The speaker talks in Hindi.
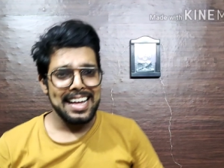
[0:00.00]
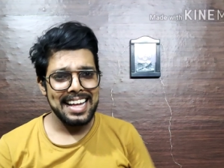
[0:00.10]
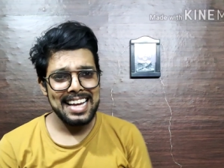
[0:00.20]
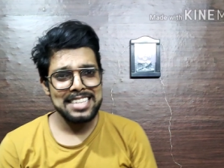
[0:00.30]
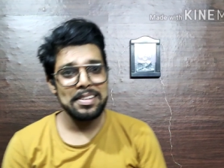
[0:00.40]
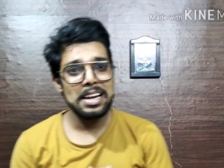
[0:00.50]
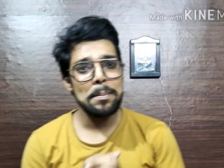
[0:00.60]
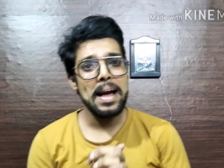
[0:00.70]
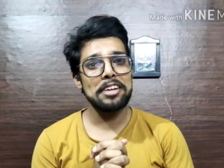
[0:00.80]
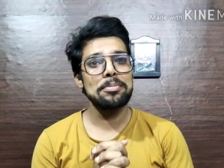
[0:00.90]
हे गाइस वेलकम
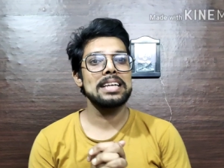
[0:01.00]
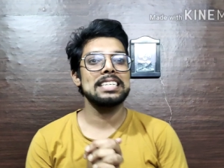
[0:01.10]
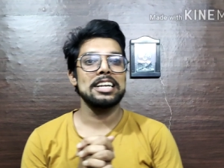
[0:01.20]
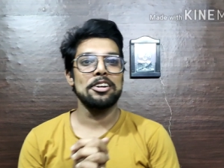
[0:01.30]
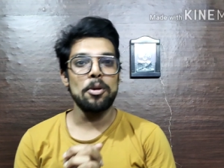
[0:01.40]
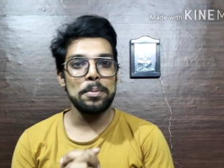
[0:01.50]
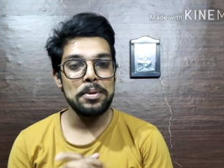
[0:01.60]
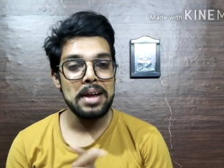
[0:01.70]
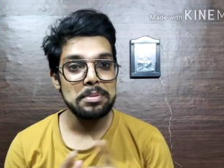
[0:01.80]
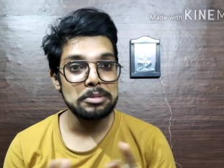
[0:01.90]
बैक माय चैनल होप
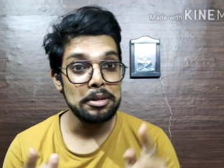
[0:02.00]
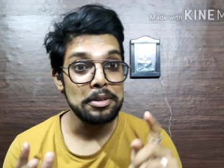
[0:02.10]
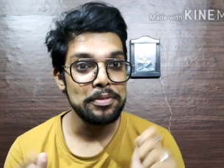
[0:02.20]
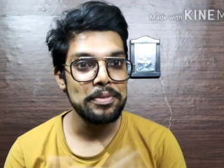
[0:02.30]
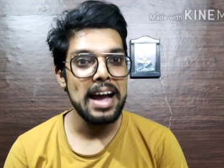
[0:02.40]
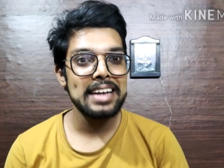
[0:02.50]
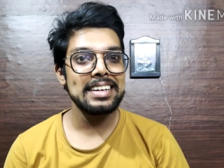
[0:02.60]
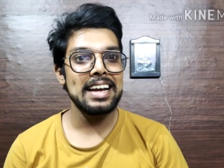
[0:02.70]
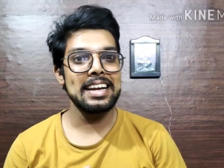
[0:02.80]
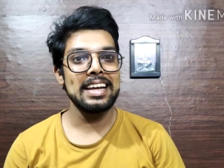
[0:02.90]
यू आर एब्सोल्युटली
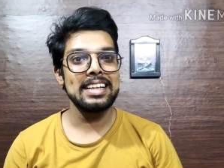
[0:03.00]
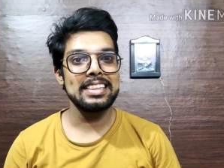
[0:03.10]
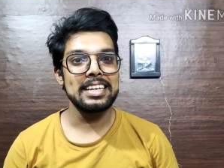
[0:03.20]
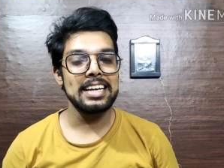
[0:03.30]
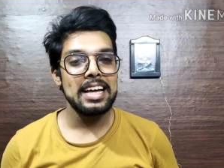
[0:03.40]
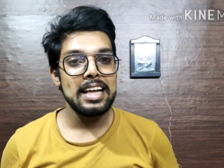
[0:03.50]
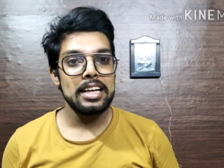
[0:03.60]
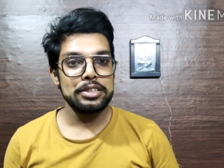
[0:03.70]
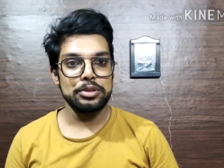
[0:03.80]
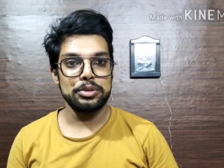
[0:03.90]
फाइन एंड हेल्दी
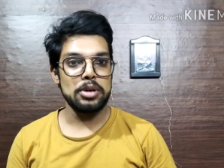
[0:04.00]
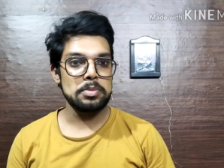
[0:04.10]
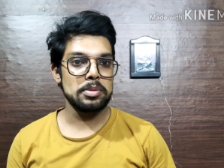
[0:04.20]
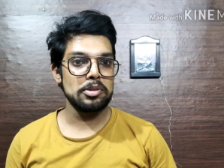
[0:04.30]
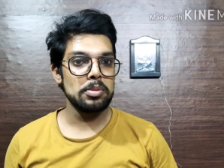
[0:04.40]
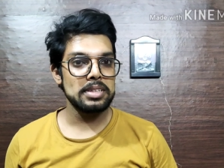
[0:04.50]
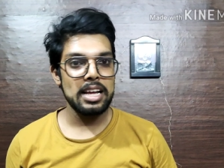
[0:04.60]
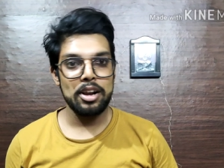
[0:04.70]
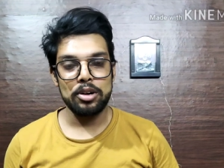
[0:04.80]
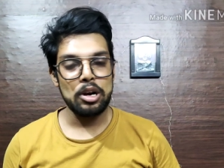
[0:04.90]
तो आप सभी को
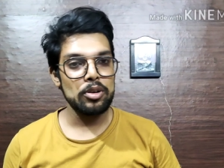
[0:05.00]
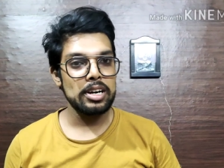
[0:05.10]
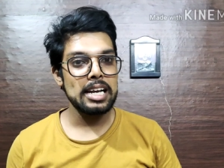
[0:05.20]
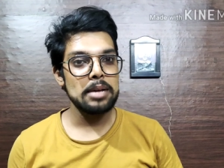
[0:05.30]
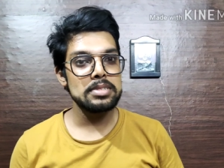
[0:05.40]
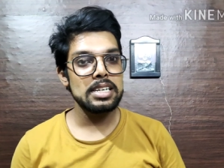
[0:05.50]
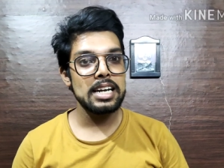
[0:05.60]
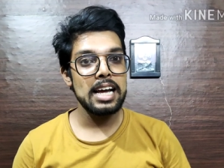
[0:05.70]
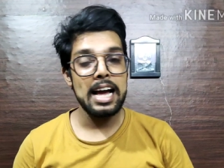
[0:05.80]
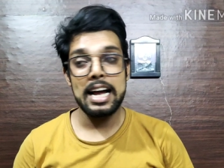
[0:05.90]
पता है लॉकडाउन का टाइम चल
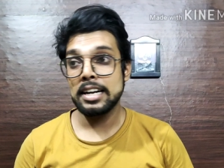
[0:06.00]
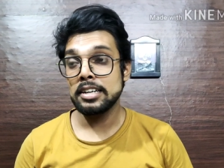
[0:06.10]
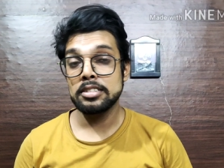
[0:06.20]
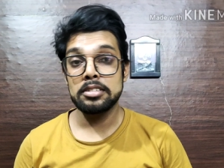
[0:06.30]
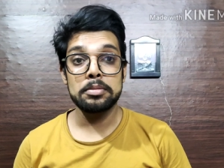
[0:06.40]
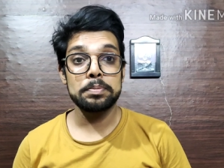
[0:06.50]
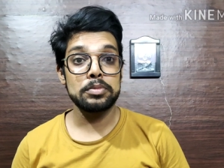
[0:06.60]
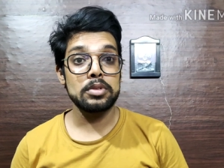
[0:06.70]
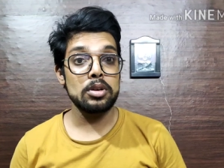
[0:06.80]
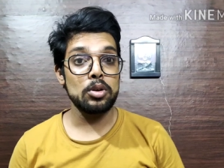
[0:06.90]
रहा है एंड
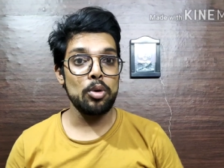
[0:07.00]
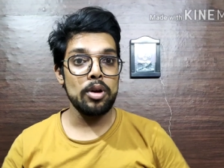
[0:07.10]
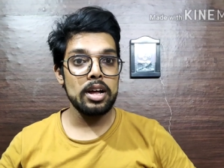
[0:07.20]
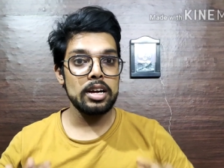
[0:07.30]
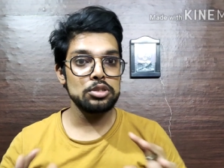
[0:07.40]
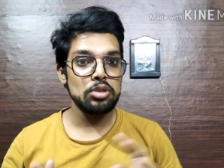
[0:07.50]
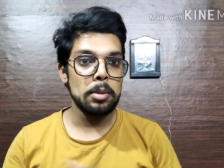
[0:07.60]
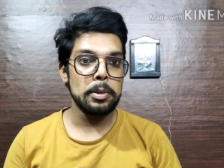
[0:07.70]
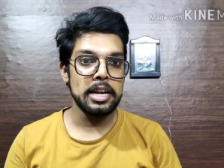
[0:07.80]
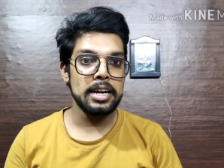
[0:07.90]
uh, कोरोना का जो
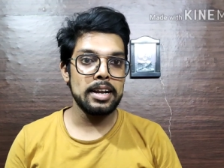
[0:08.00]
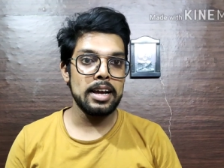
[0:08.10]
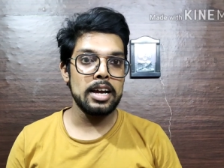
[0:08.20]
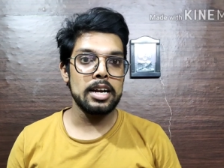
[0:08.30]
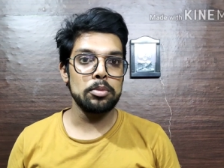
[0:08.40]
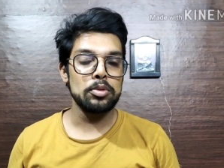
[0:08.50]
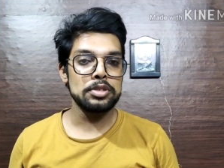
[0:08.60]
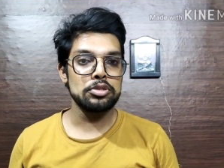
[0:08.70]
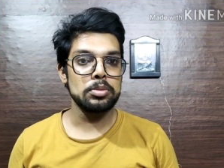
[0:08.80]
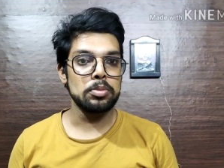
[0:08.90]
अपडेट है
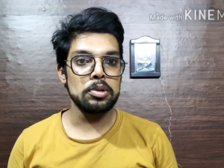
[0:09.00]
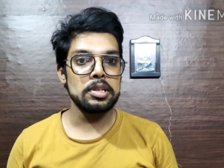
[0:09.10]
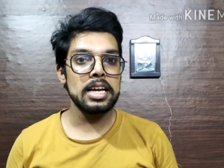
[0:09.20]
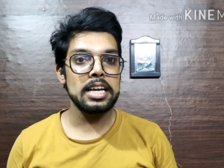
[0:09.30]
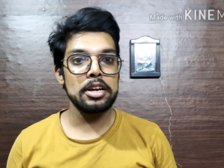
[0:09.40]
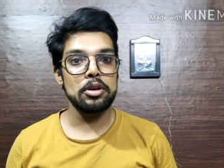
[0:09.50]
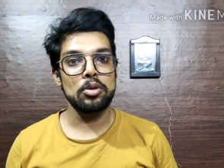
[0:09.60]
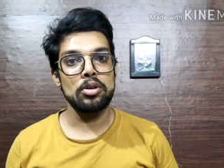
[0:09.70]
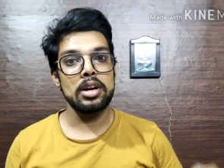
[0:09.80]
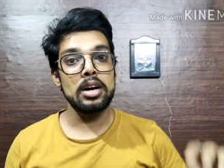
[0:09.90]
डब्ल्यू ने बोल दिया कि ये
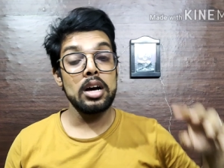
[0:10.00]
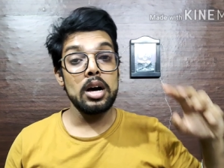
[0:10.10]
कोरोना